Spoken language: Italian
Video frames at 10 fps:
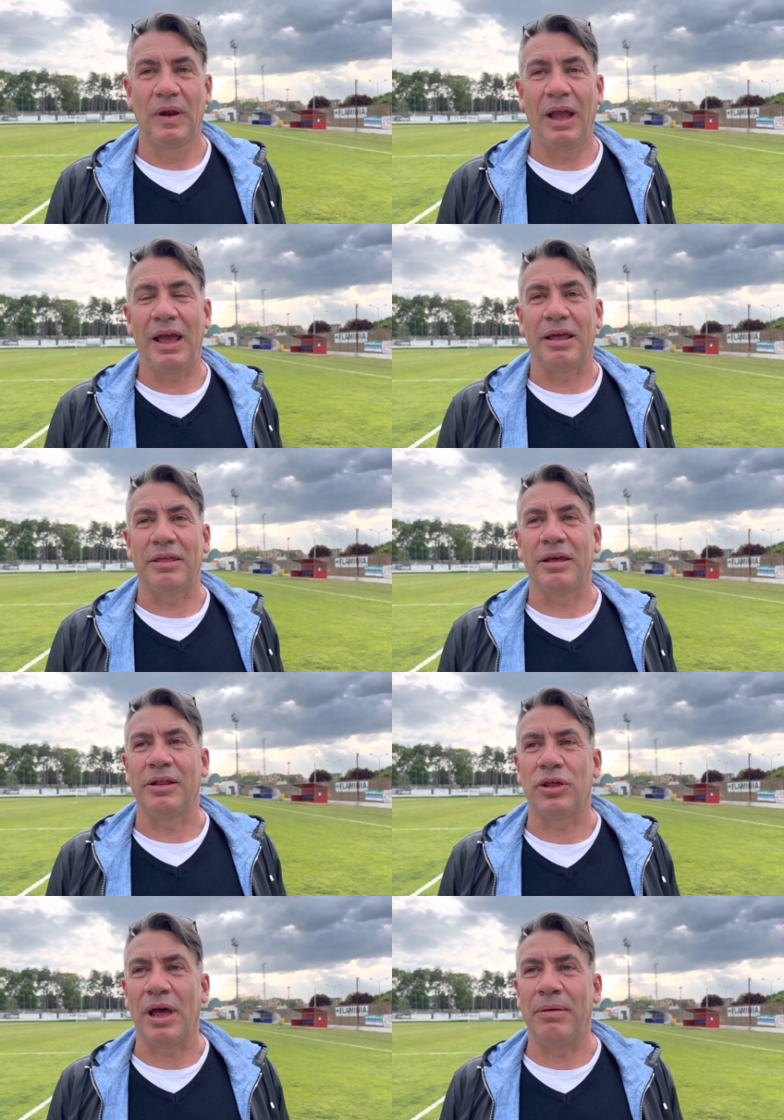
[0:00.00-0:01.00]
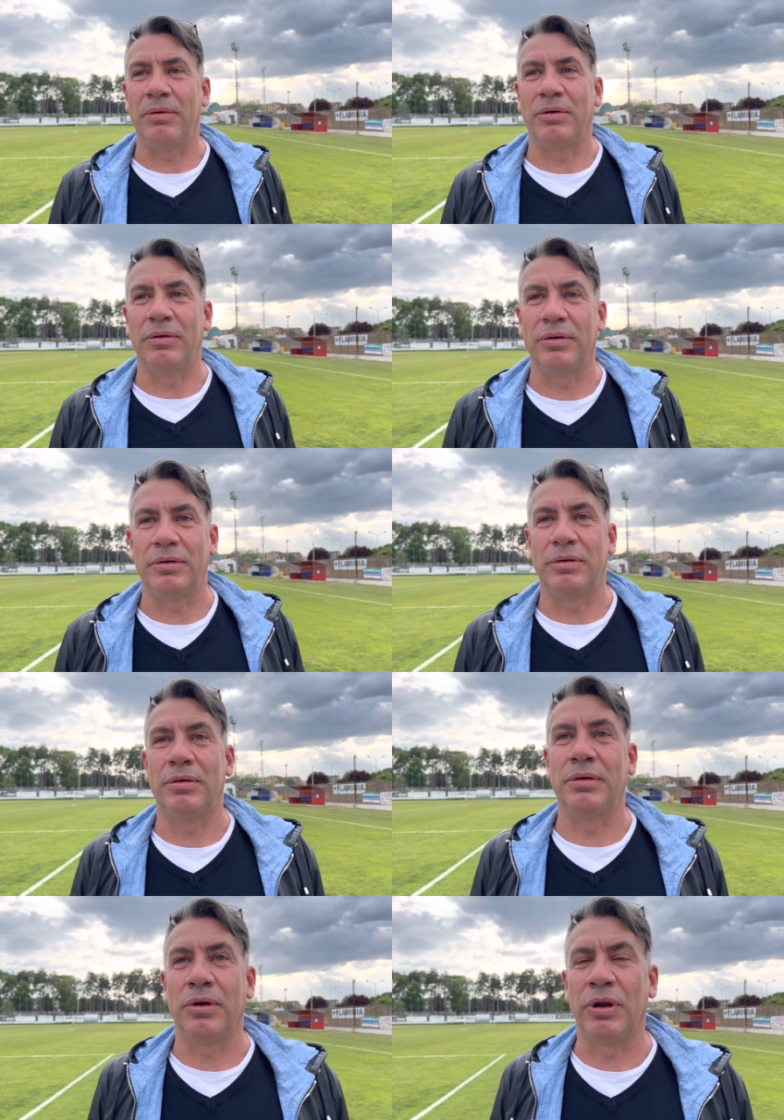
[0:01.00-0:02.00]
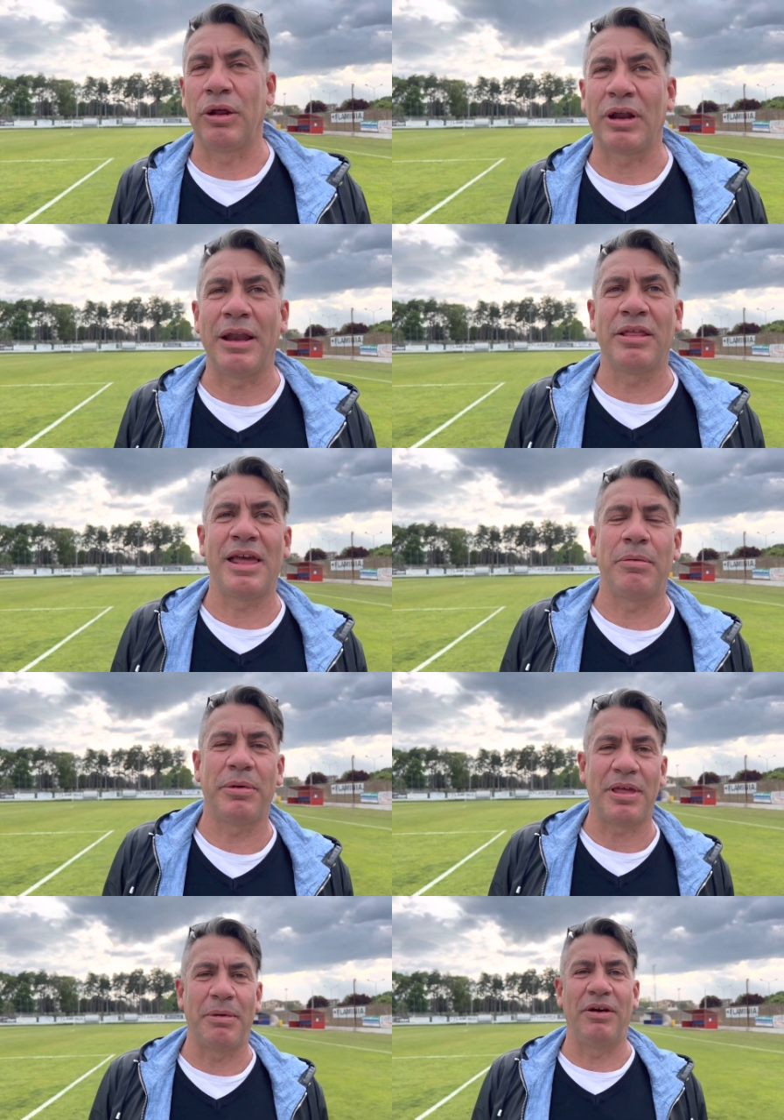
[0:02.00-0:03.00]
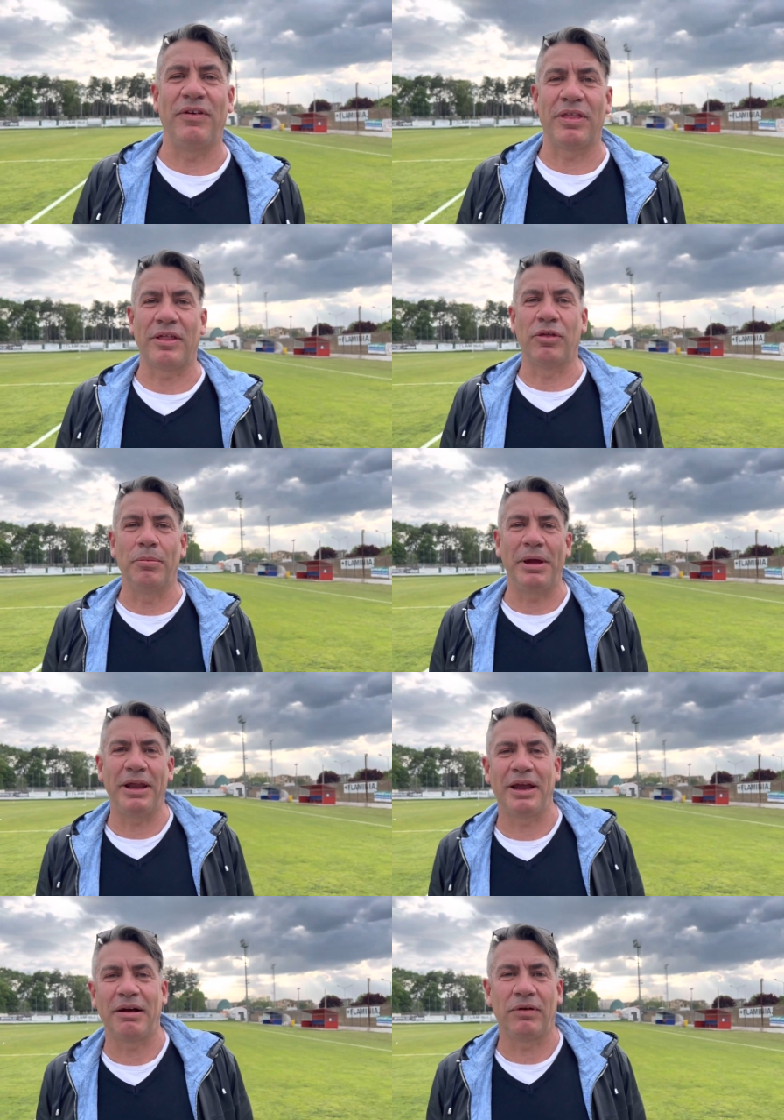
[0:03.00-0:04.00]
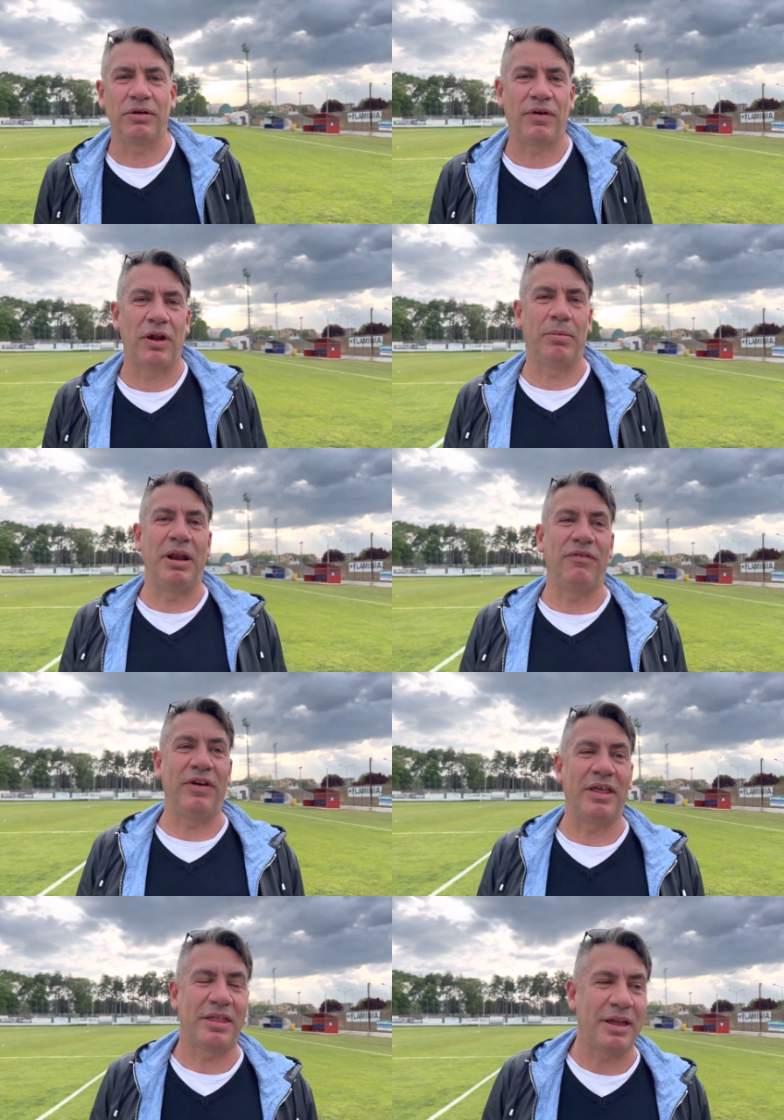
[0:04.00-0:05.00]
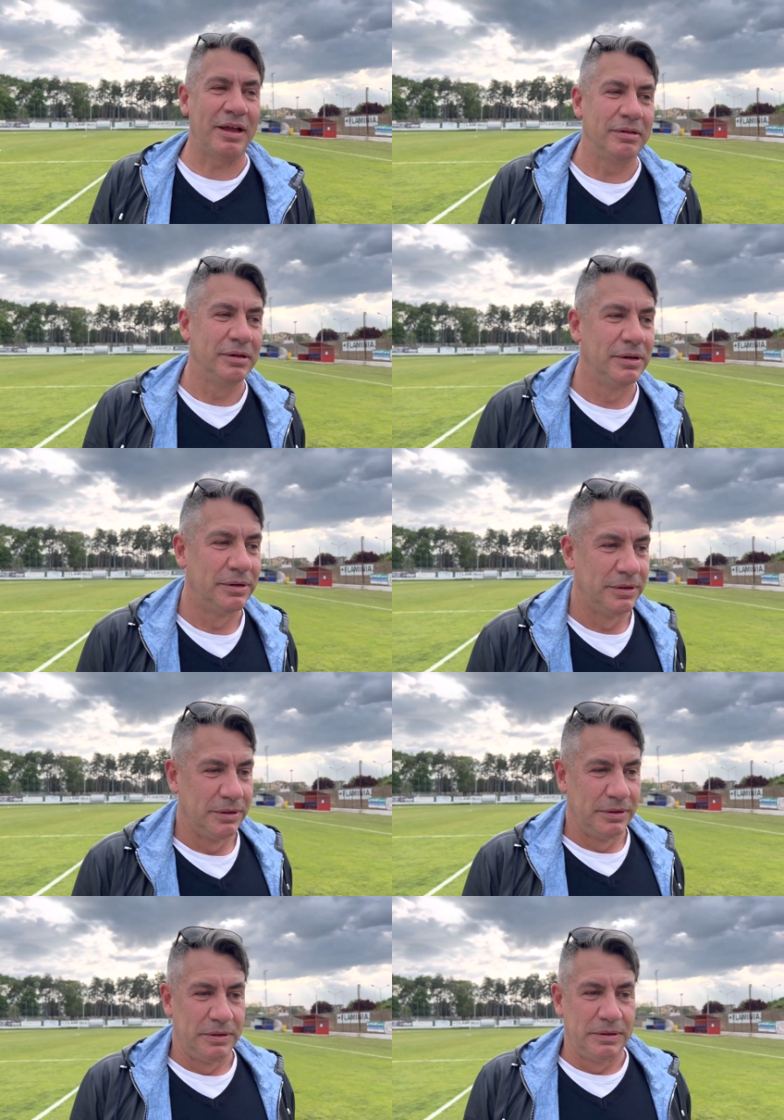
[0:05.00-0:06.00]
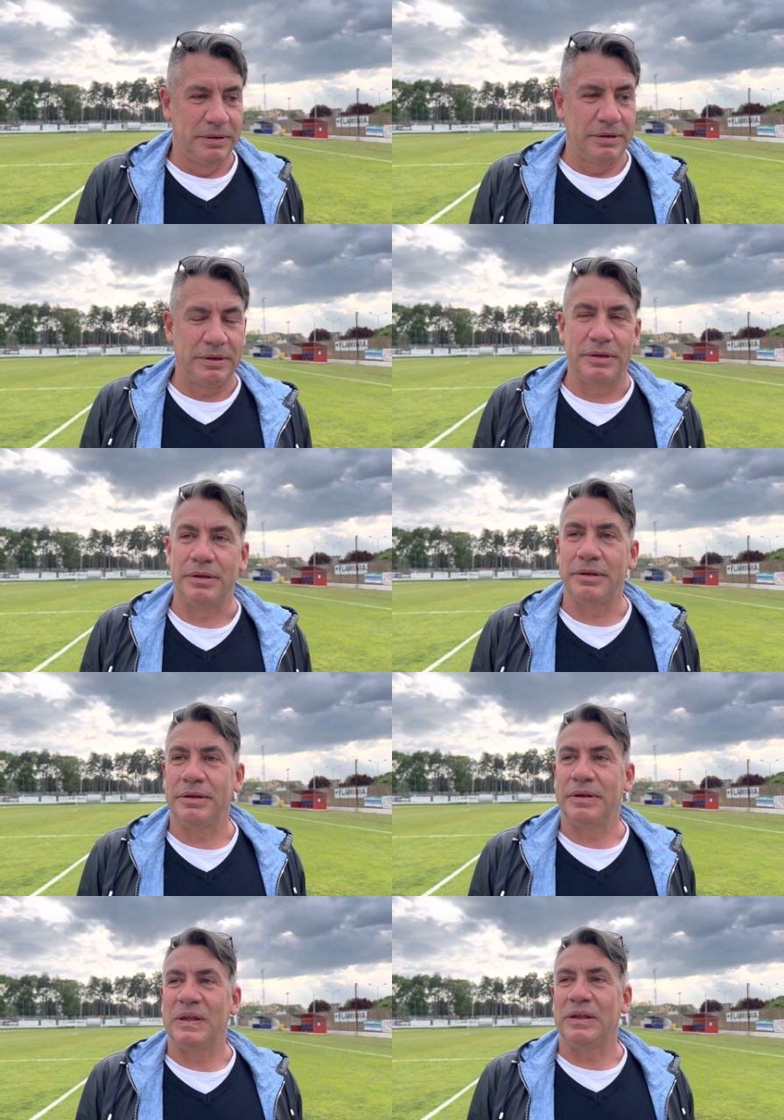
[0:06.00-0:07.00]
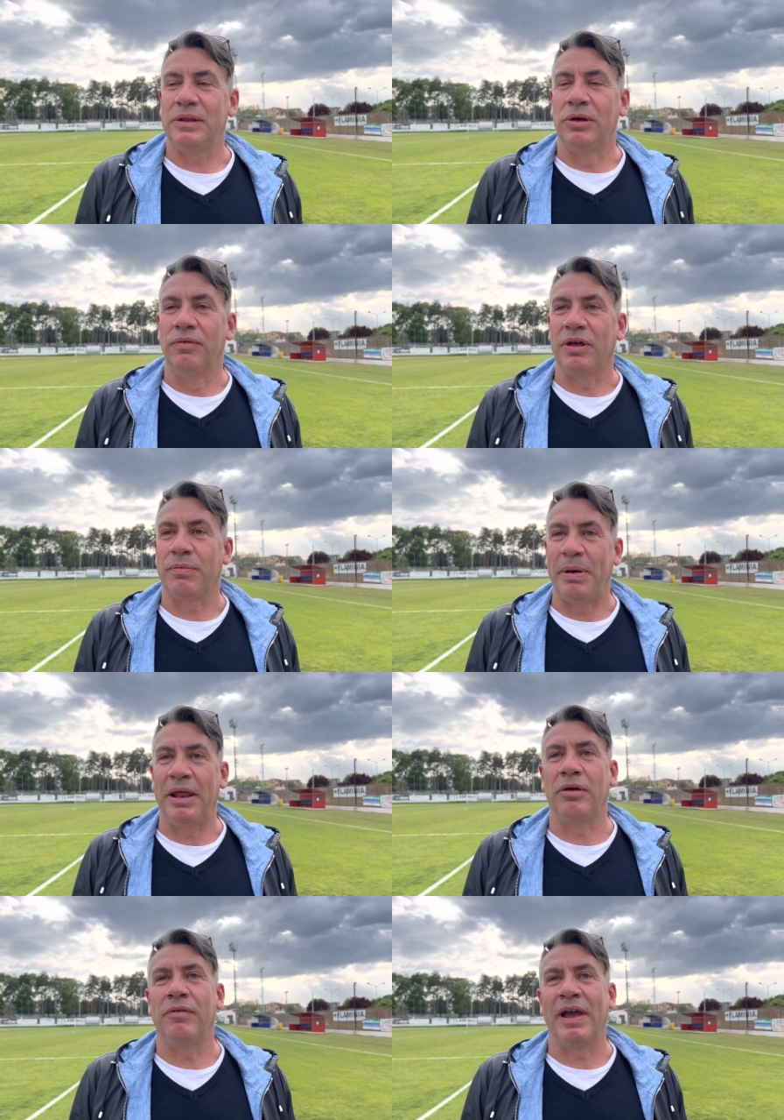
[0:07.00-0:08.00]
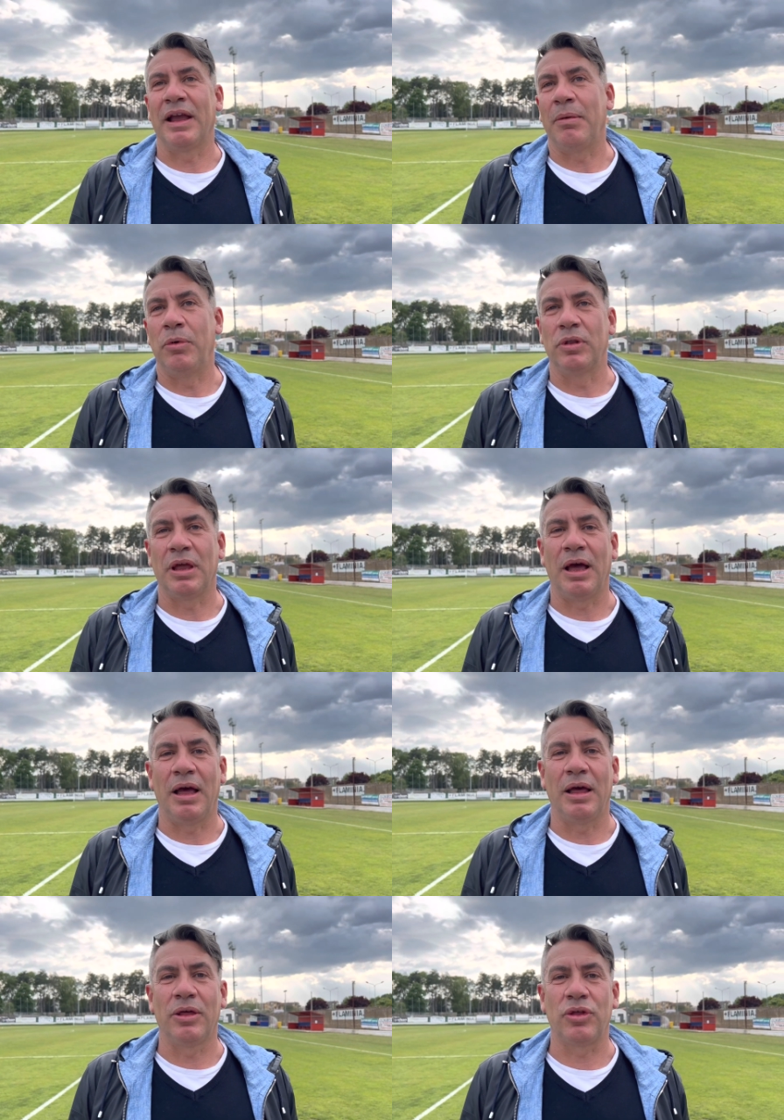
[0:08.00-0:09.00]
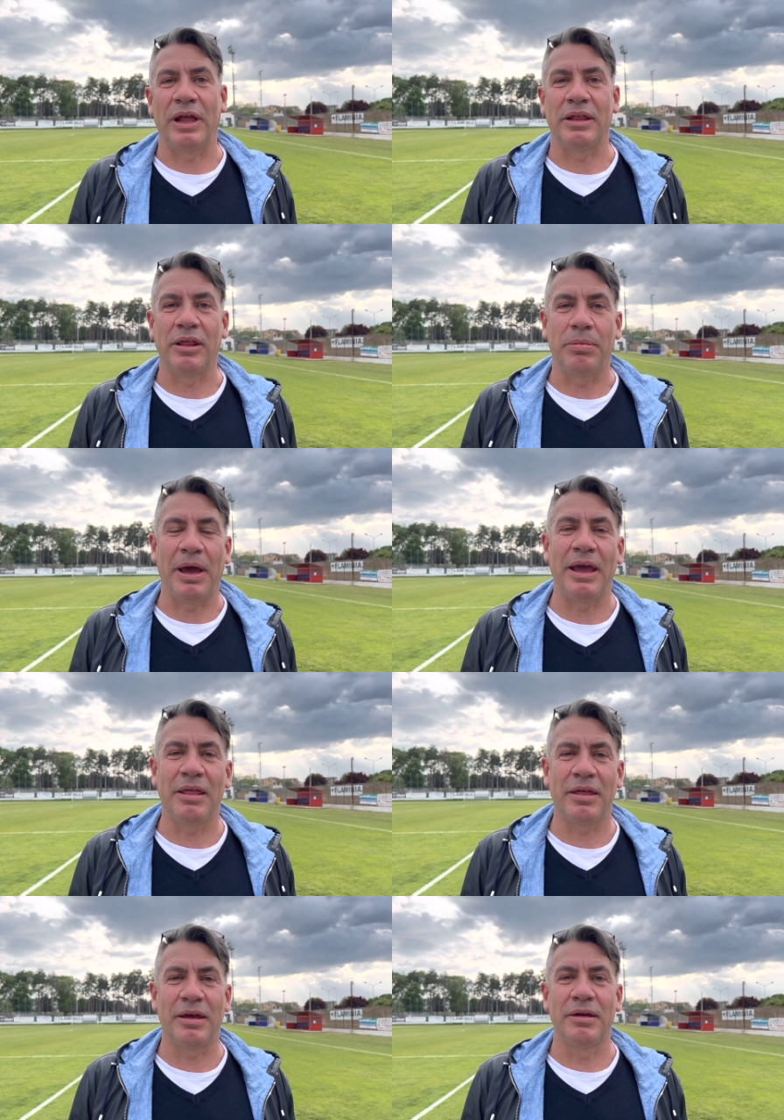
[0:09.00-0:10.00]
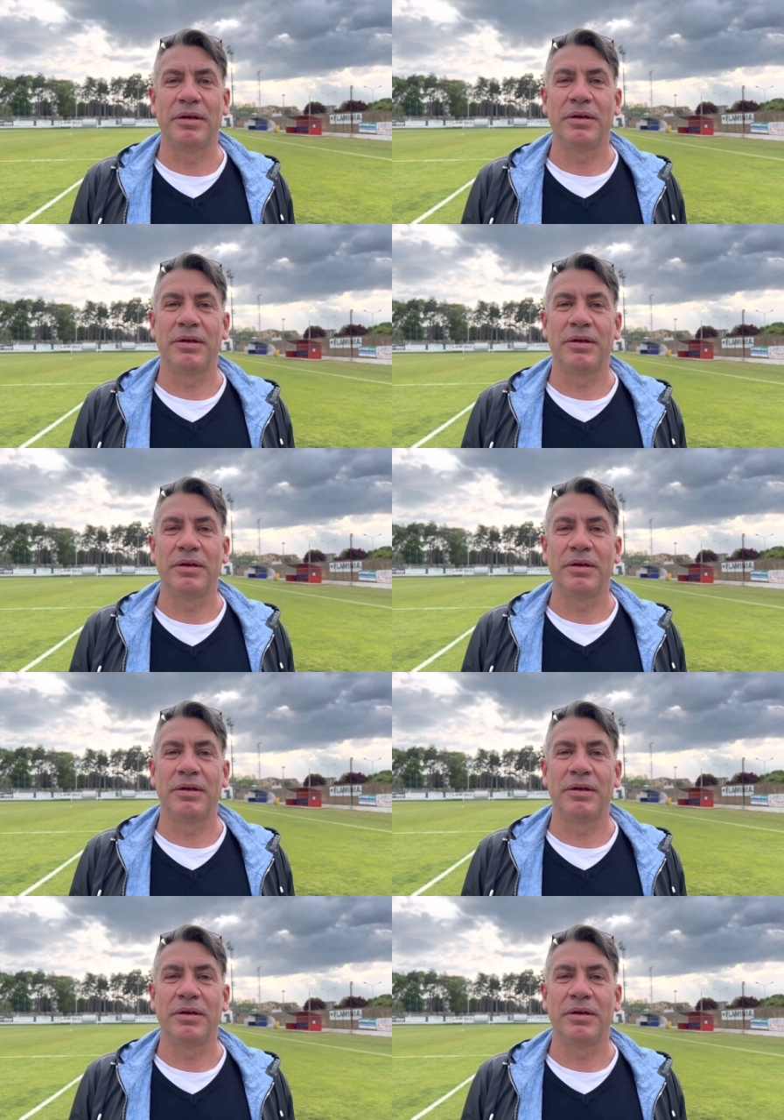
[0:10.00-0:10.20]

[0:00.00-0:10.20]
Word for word: Eh sì, diciamo, ora organizziamo, pensiamo alla festa di domenica, voglio fare una bella festa eh, dove spero venga molta gente di paese,